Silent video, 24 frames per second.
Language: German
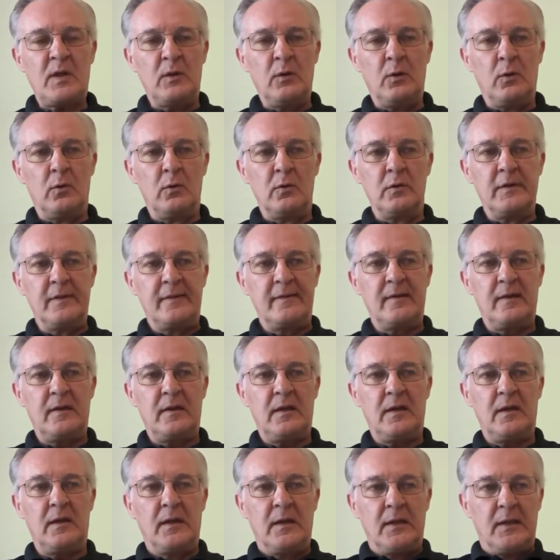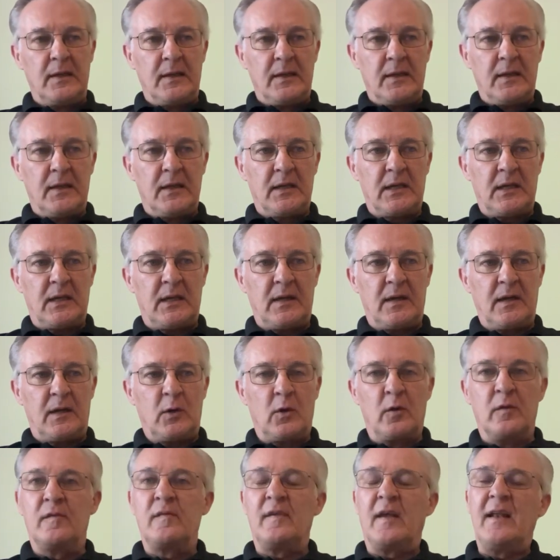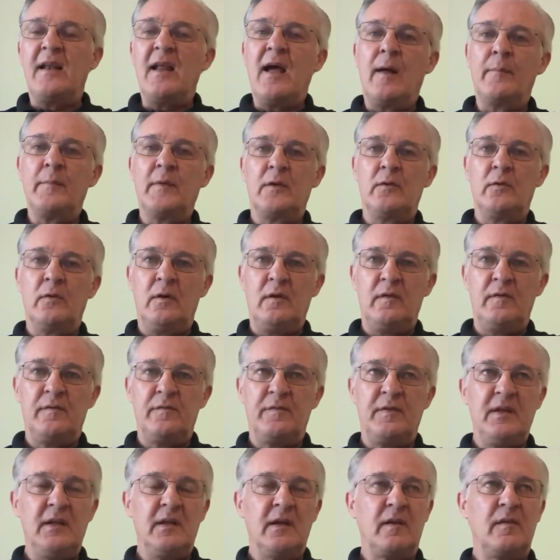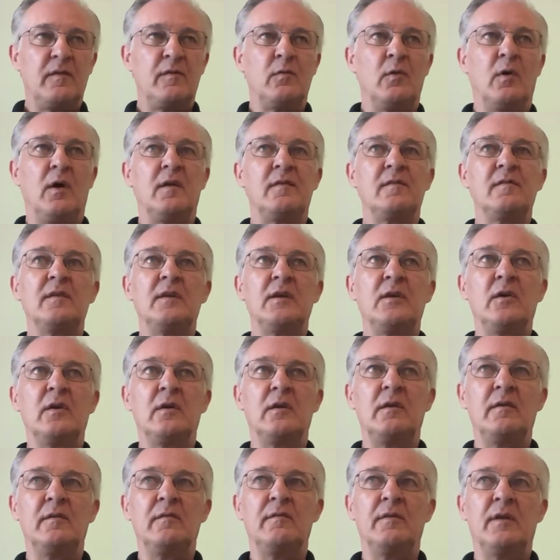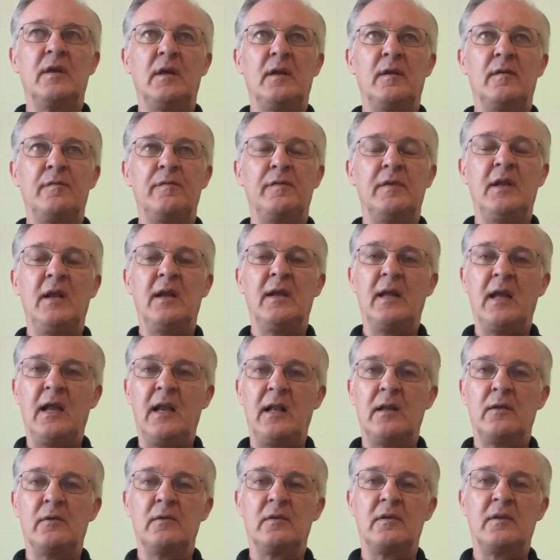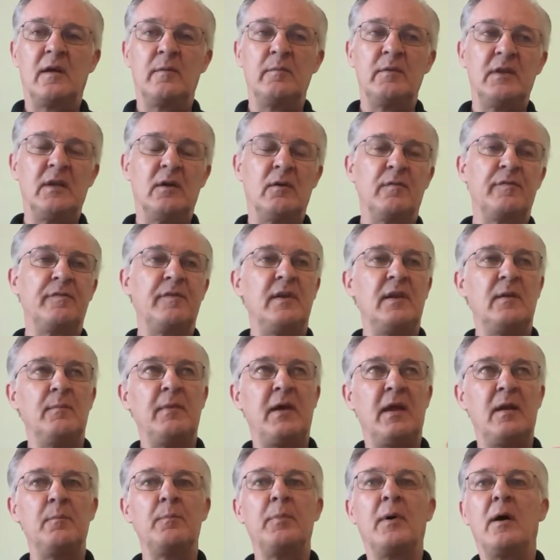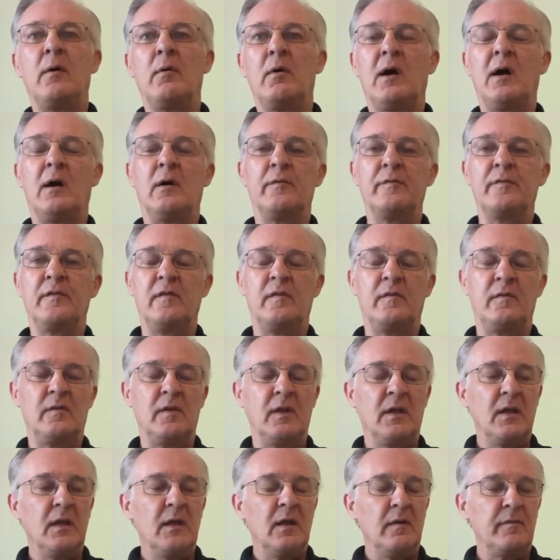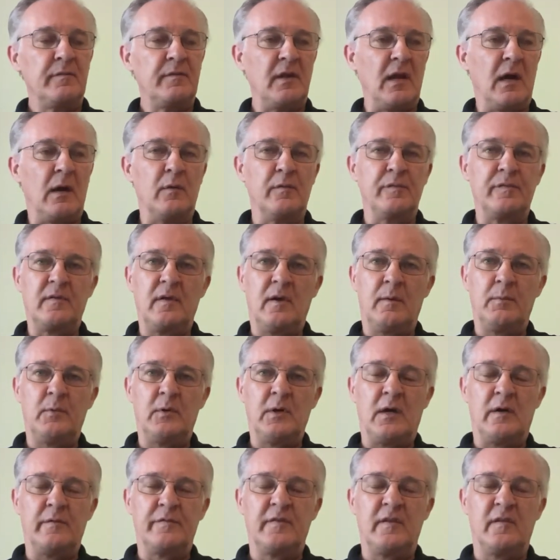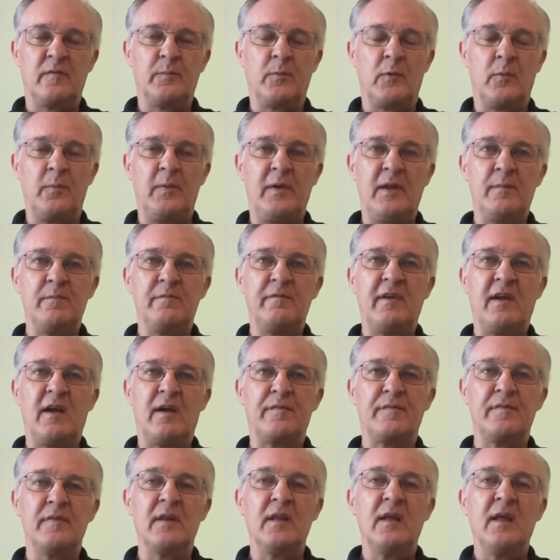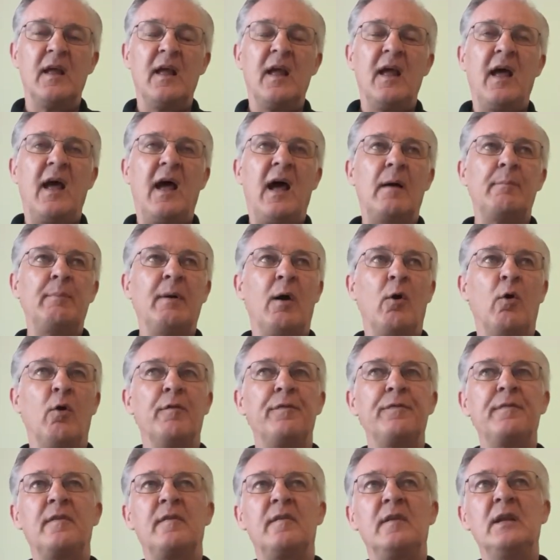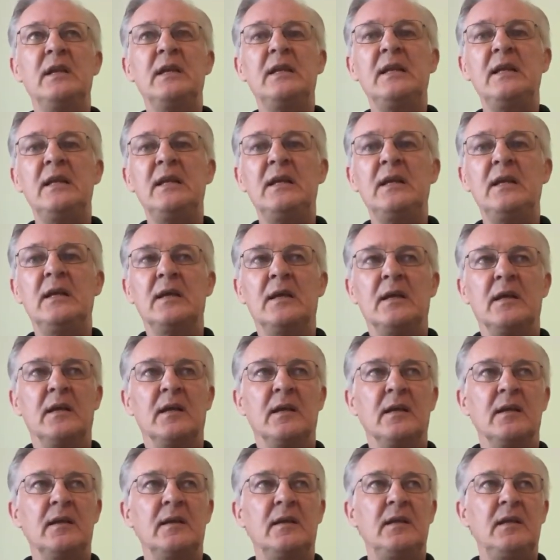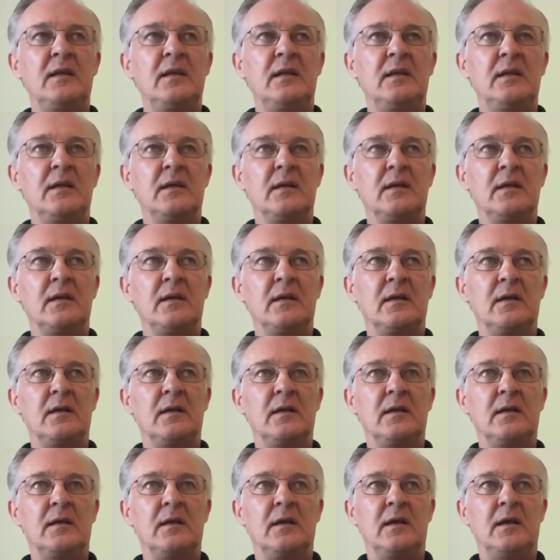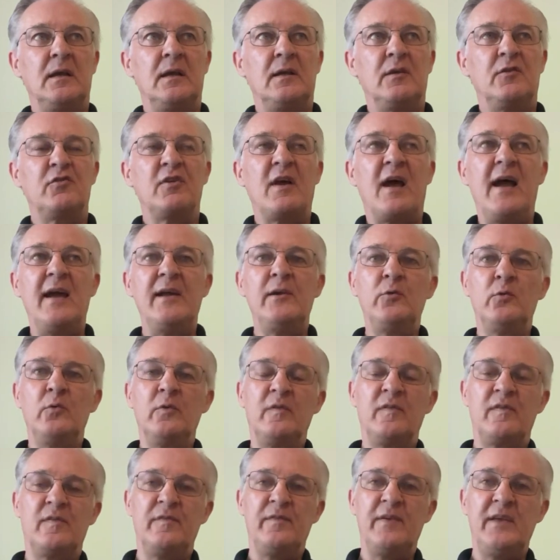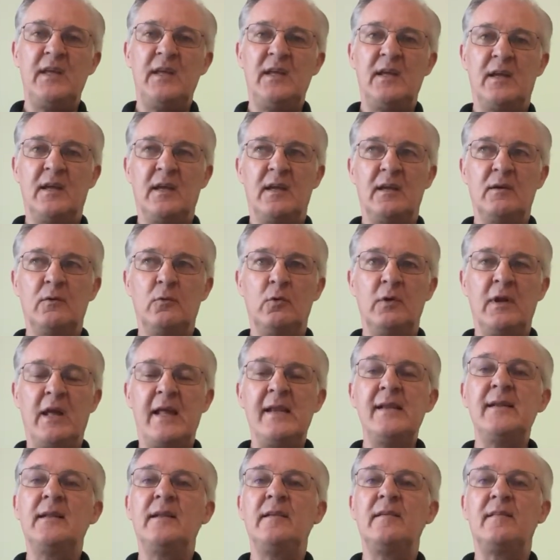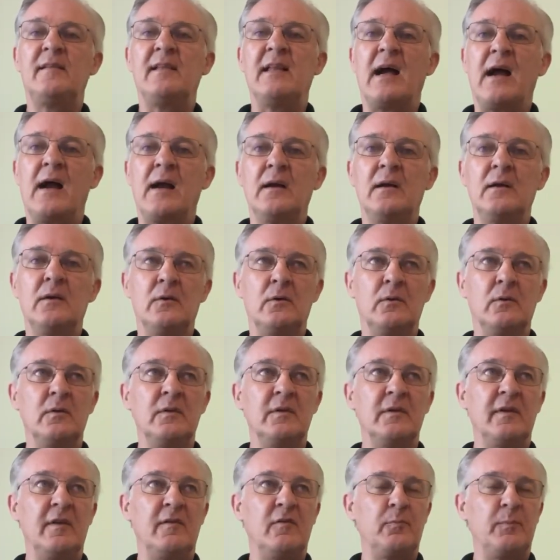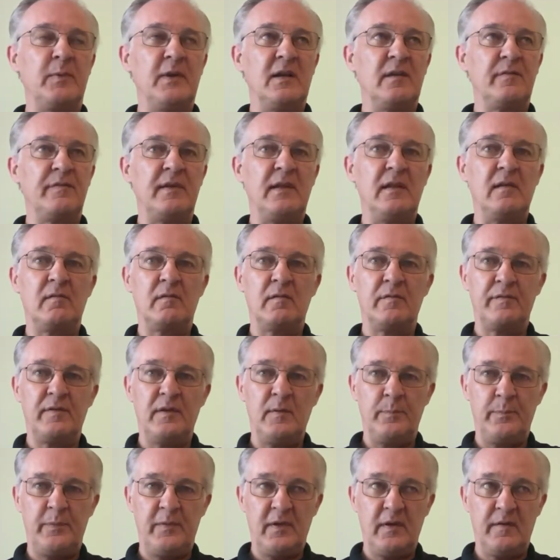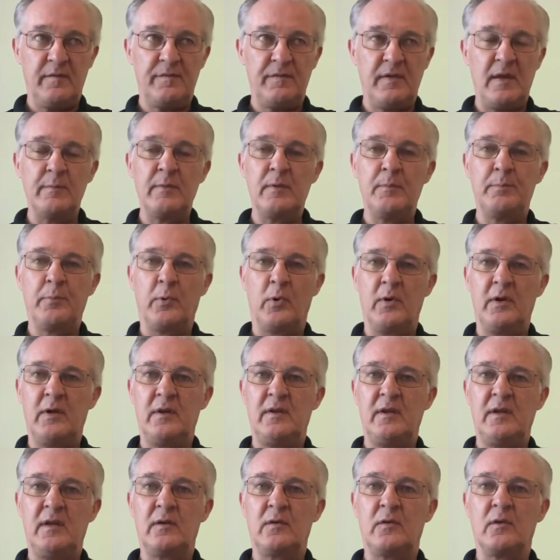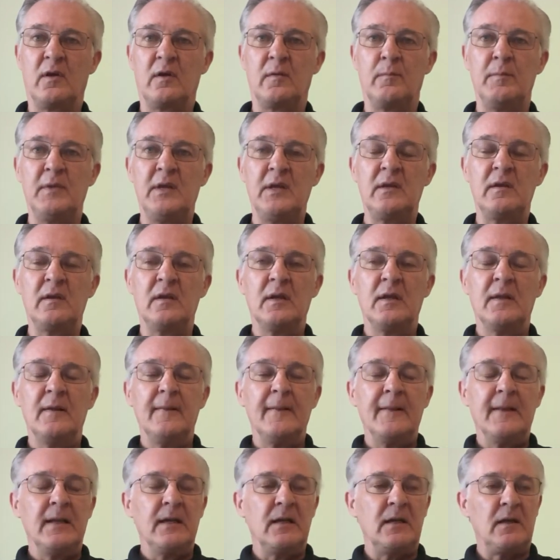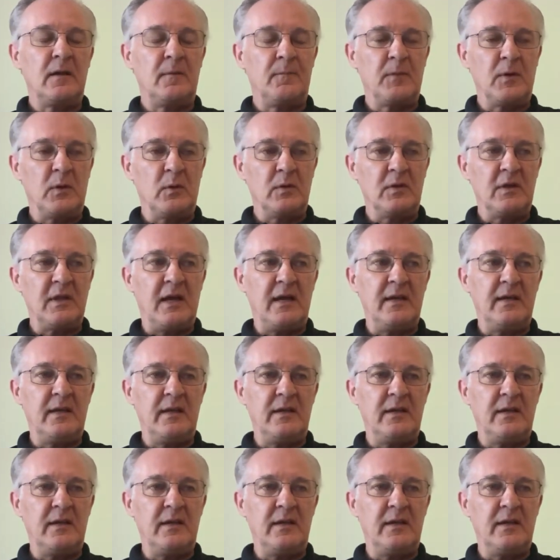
Und äh, äh, Konzerne haben natürlich viele Ressourcen, die können äh, viel Geld und damit auch viel Manpower auf, das, auf die Aufgabe oder auf das Problem werfen. Aber oft sind die die äh, Entscheidungswege unendlich lang und es spielt viel zu viel Firmenpolitik dort mit ähm, und eine